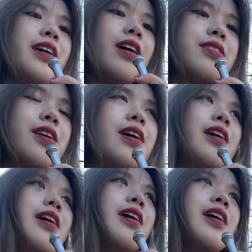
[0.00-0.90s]
họ
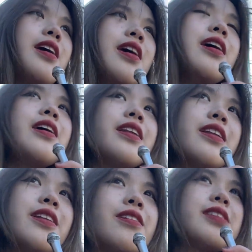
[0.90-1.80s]
sẽ
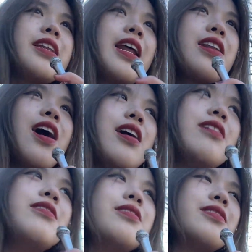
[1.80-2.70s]
nó sẽ đắt đỏ
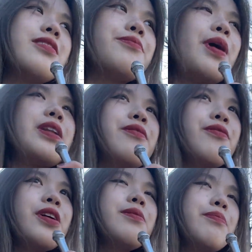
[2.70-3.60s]
hơn
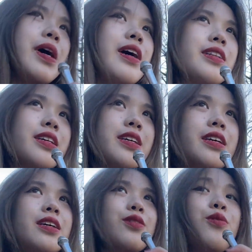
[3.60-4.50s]
Baden-Württemberg
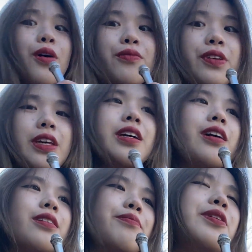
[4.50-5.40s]
thì thu học phí
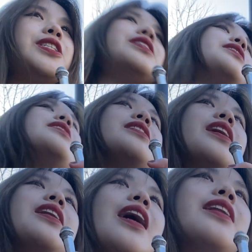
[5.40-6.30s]
còn München thì rất
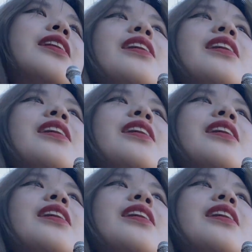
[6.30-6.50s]
là đắt